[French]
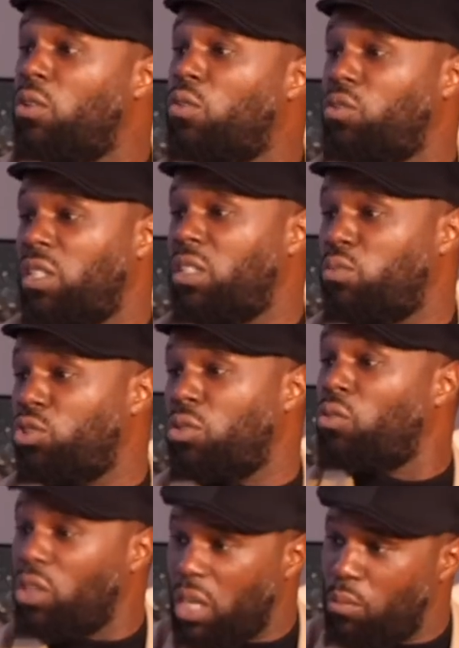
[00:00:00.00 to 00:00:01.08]
le néocolonialisme
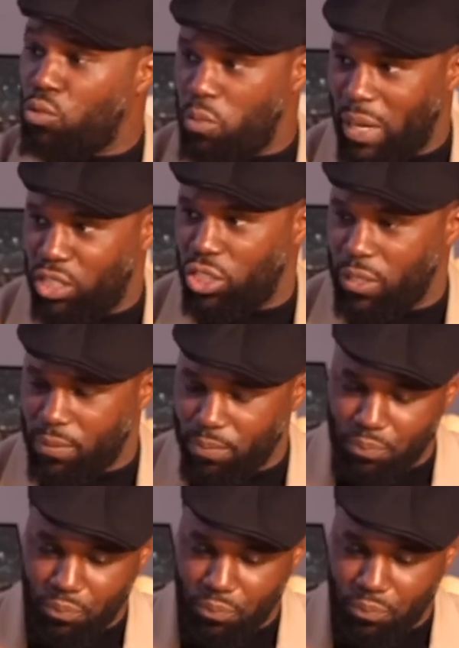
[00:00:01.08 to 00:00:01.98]
aujourd'hui. Donc il a beaucoup marché.